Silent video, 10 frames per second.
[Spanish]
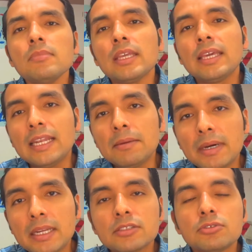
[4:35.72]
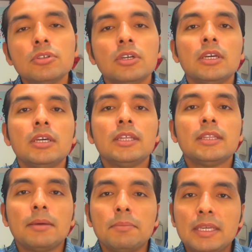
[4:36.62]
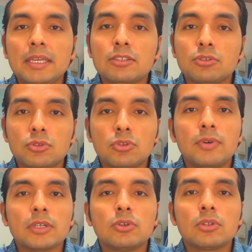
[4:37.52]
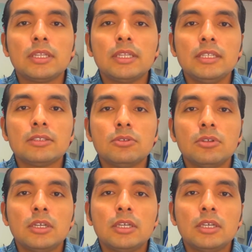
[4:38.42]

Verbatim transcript: El embarazo también es otro factor de riesgo.